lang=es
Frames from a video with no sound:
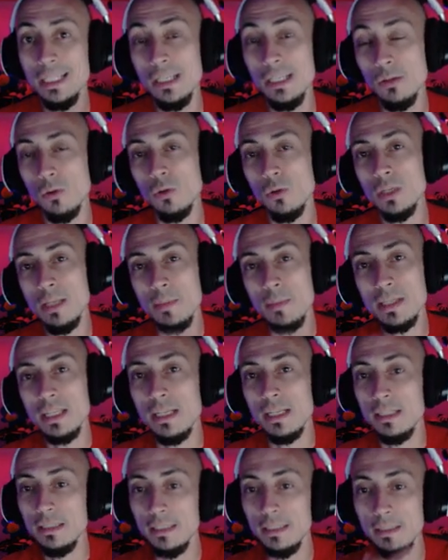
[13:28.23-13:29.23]
y luego ya más
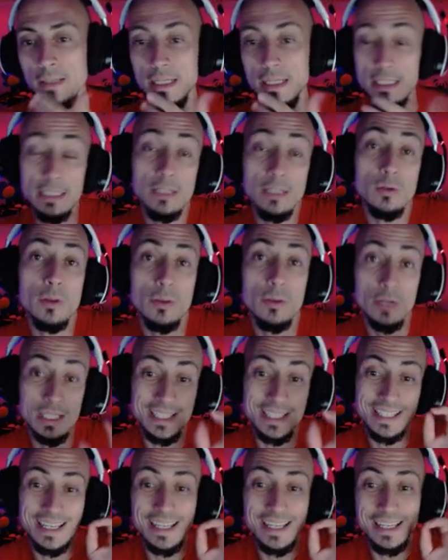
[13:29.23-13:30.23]
adelante la siguiente colección es